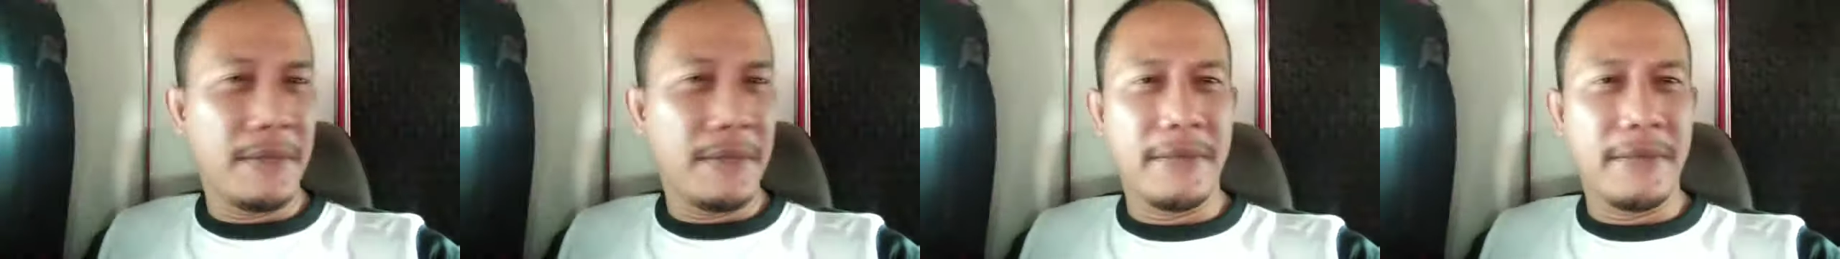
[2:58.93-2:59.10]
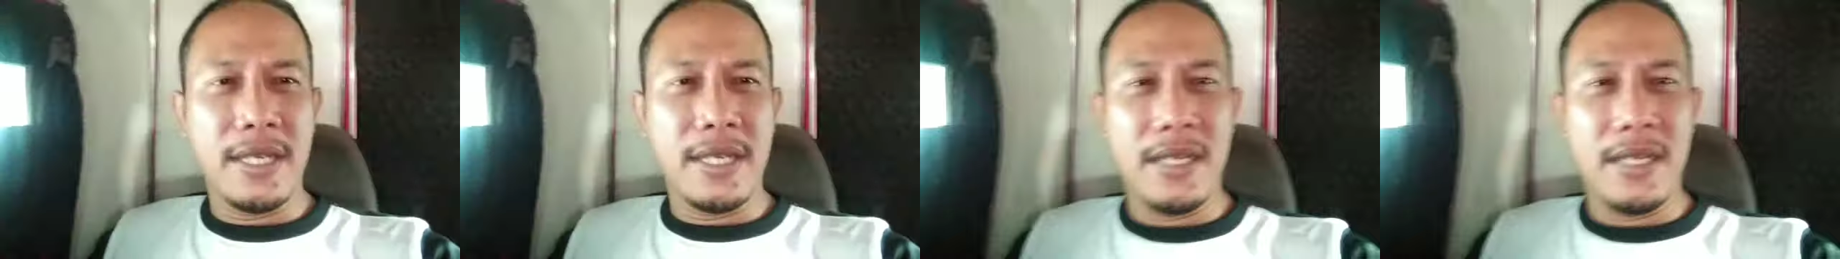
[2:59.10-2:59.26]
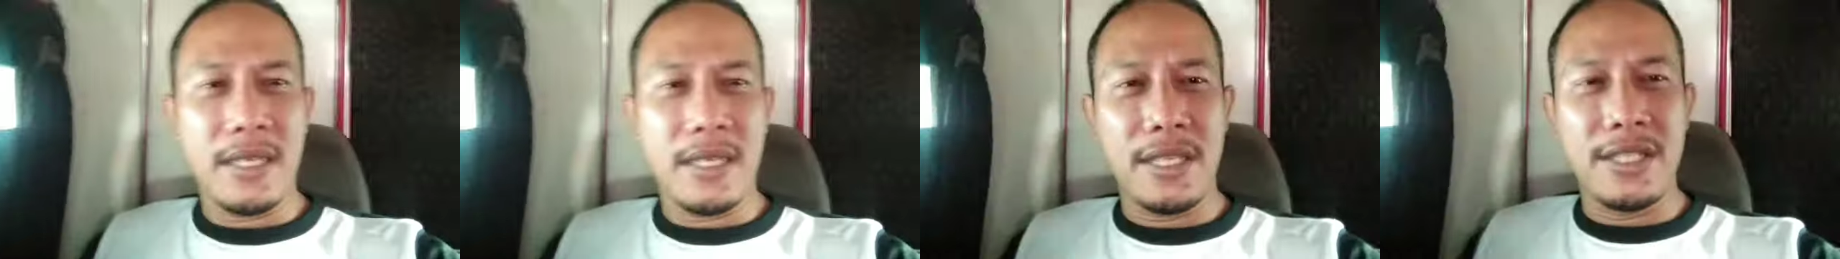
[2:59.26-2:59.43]

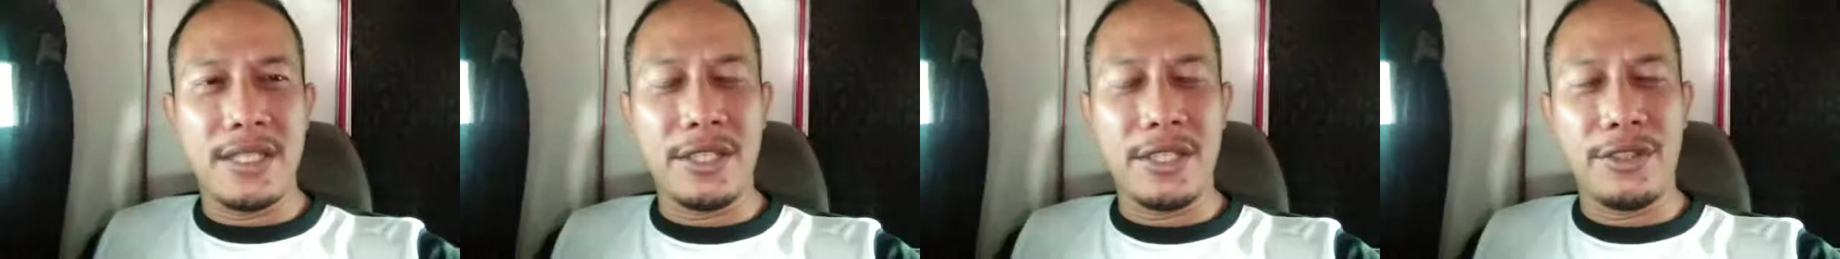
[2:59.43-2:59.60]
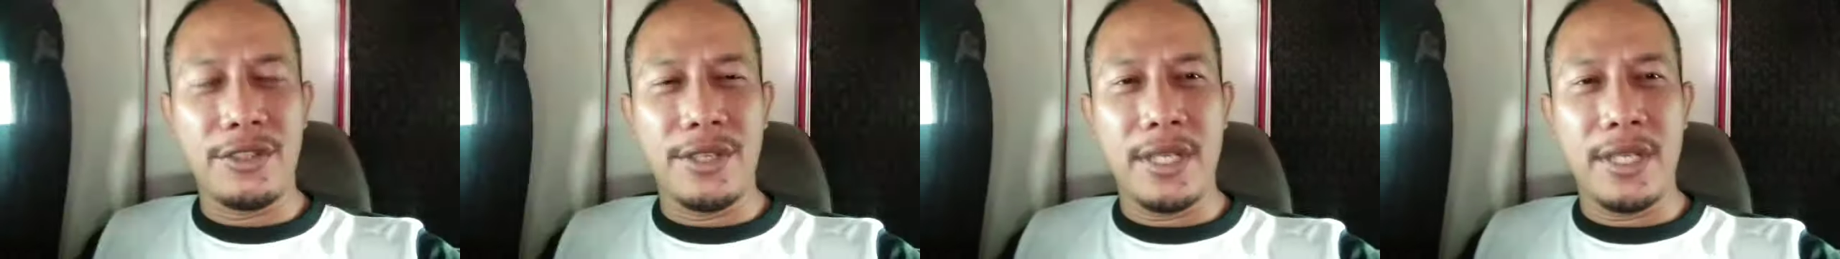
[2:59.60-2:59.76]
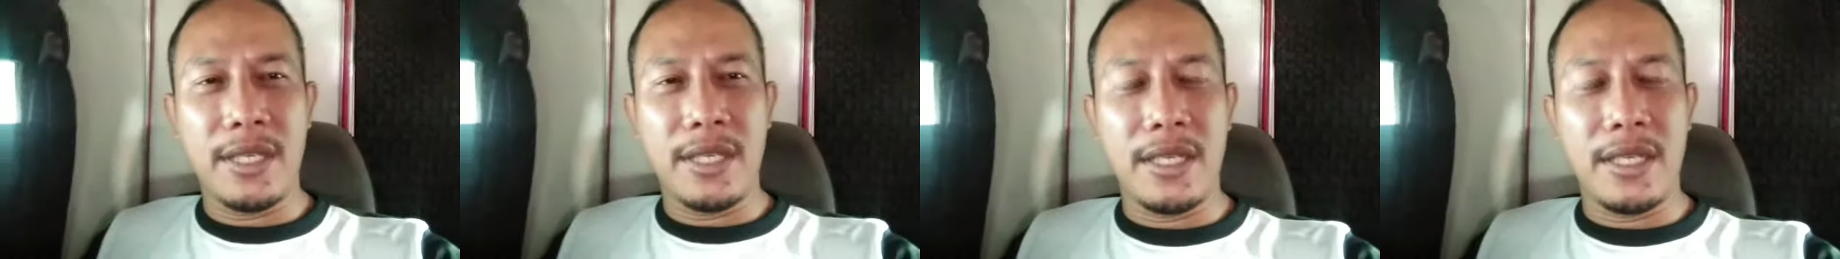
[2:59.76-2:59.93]
ever uh, kinsa
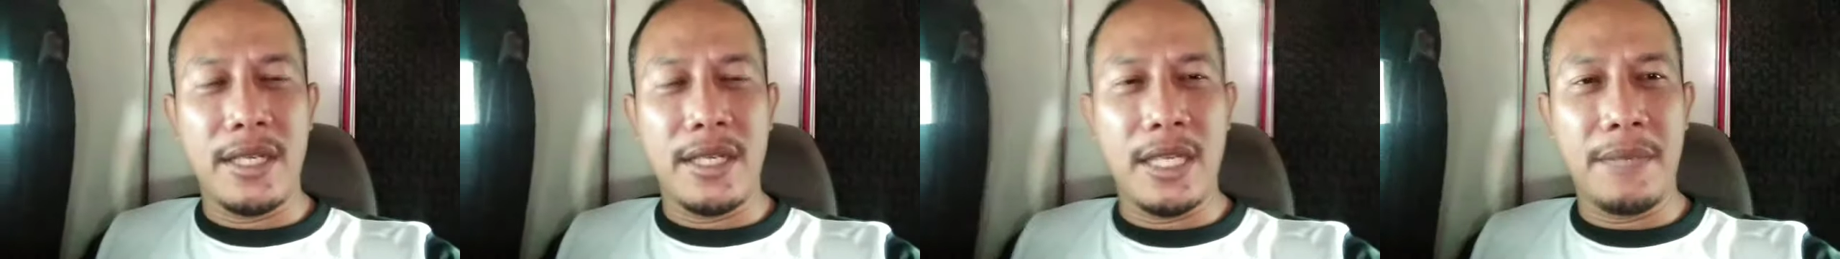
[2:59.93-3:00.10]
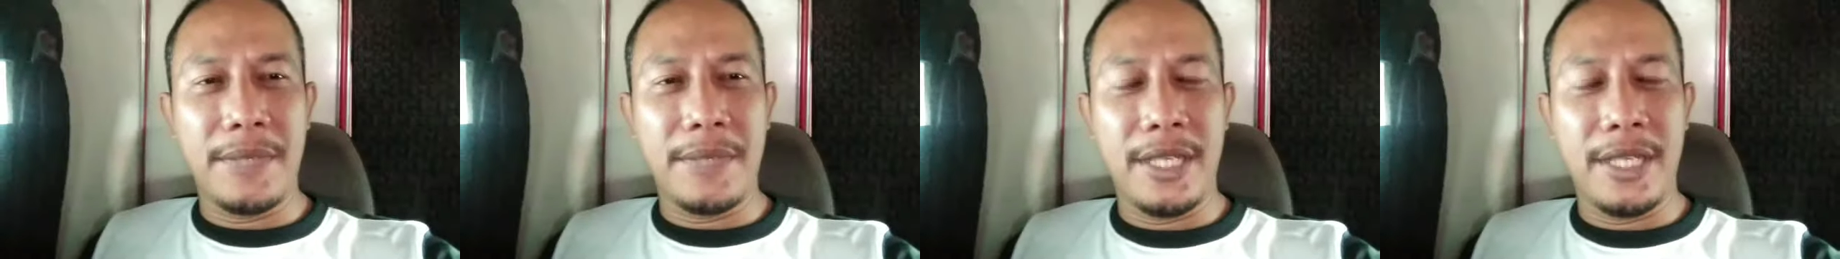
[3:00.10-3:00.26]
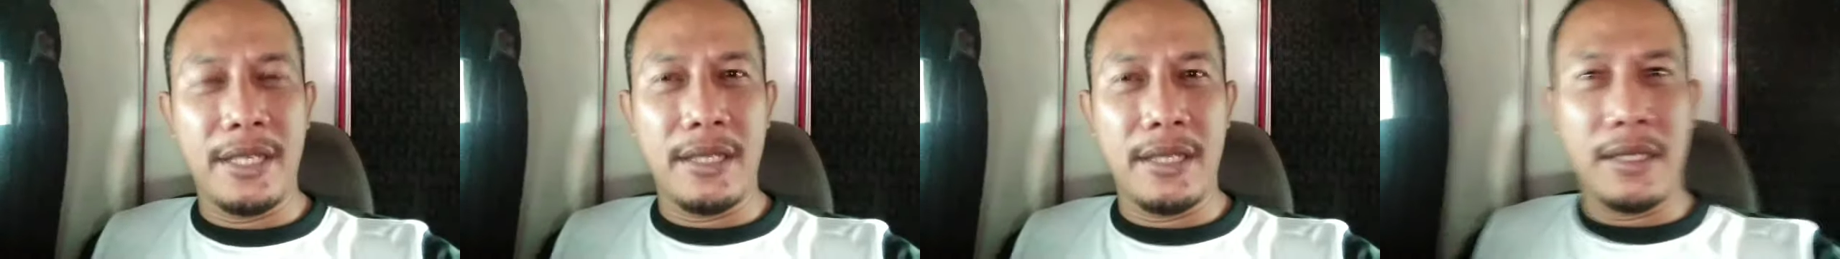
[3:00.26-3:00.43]
to uh,
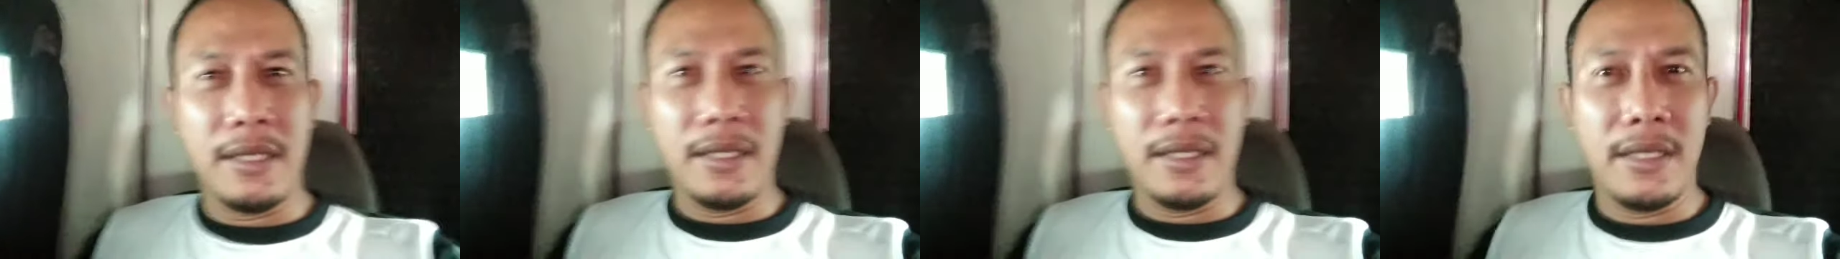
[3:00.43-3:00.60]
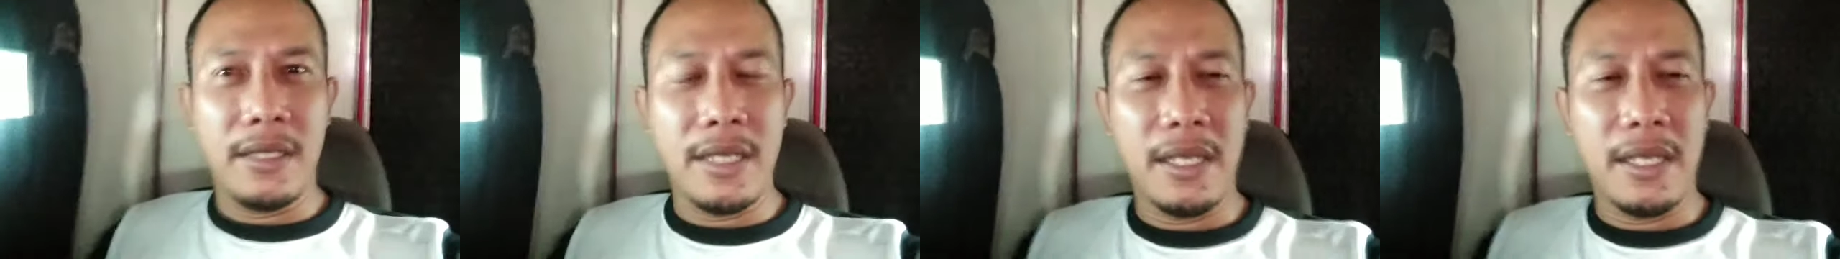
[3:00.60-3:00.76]
ganahan pa rin uh,